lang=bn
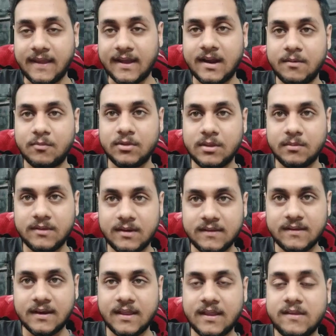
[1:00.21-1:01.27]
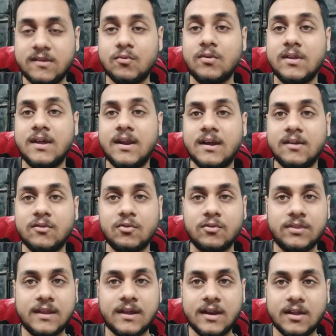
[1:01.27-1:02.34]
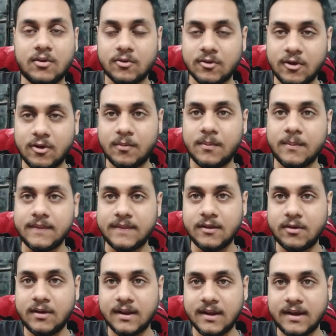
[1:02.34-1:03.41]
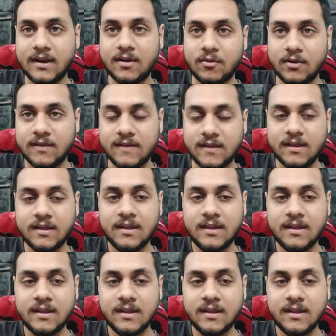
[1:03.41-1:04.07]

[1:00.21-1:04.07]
দেখার মতো এবং যেটা জানা যাচ্ছে উড়িয়ার একটা সত্যিকারের ঘটনার উপর ভিত্তি করে নাকি এটা হয়েছে